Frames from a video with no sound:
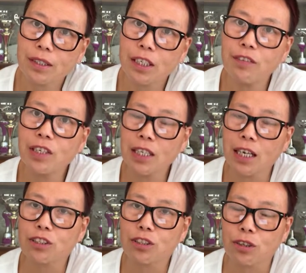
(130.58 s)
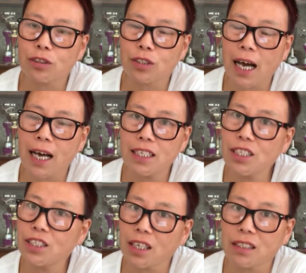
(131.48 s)
提问他的时候，他
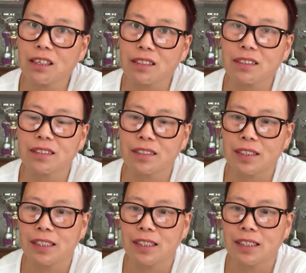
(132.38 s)
异常的冷静。